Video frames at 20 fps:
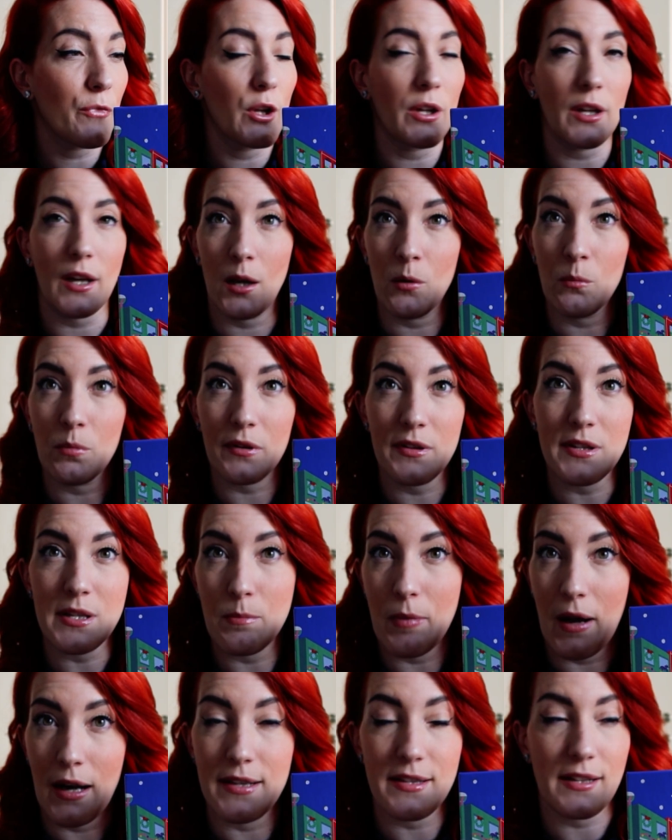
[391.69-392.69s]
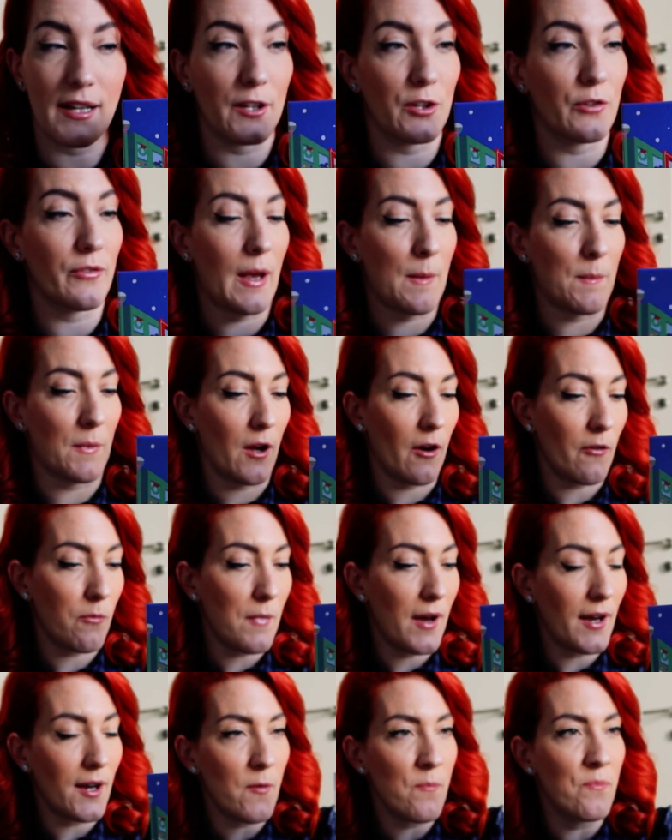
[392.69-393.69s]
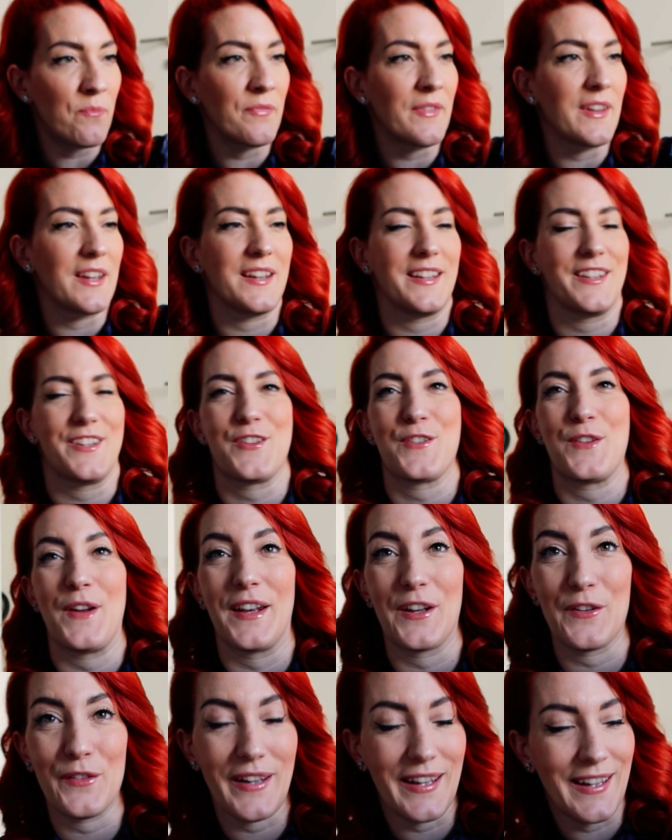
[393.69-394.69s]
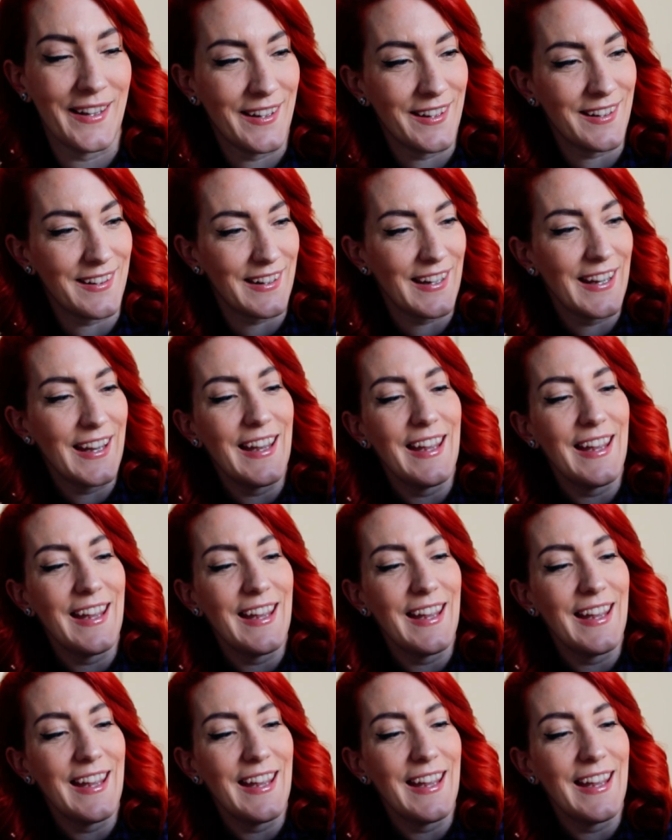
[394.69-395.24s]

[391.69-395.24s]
Ich kann im Prinzip alles gleich auf einmal aufmachen stört aber eh nicht.